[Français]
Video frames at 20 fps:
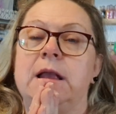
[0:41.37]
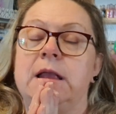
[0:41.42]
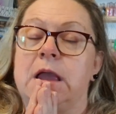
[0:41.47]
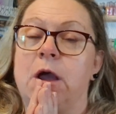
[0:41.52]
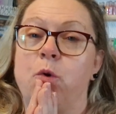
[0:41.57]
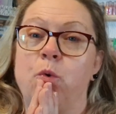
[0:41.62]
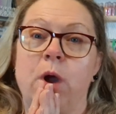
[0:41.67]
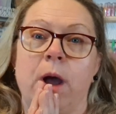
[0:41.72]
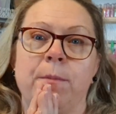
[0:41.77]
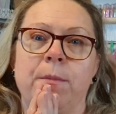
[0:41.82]
Il y
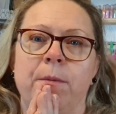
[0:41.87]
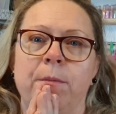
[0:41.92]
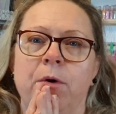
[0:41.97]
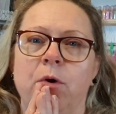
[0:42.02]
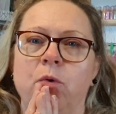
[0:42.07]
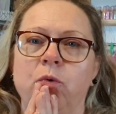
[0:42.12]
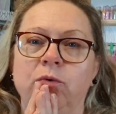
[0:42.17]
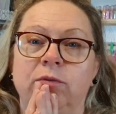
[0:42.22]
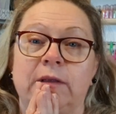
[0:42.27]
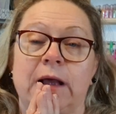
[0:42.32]
a eu un
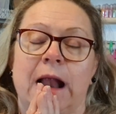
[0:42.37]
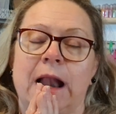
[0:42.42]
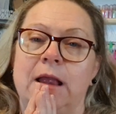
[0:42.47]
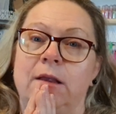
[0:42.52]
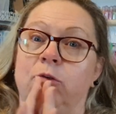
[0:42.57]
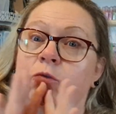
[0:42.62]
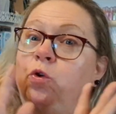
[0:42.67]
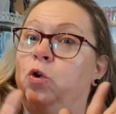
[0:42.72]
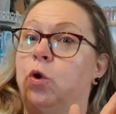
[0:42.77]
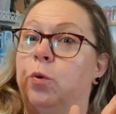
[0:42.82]
moment où ça allait
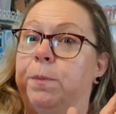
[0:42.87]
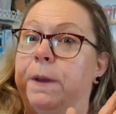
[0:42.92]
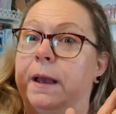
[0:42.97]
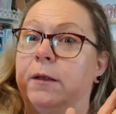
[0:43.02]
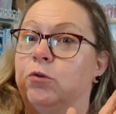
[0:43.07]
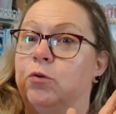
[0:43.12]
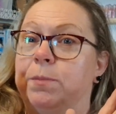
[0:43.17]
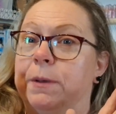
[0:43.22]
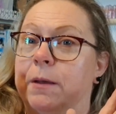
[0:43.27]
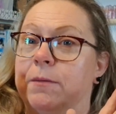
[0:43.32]
super
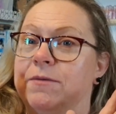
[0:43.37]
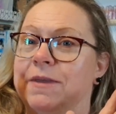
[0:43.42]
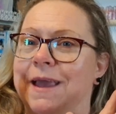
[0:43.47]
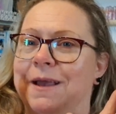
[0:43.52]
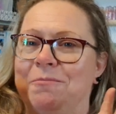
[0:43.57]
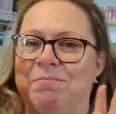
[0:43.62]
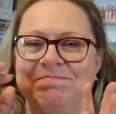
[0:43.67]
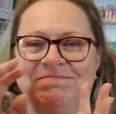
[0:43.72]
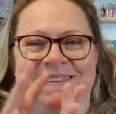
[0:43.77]
super bien.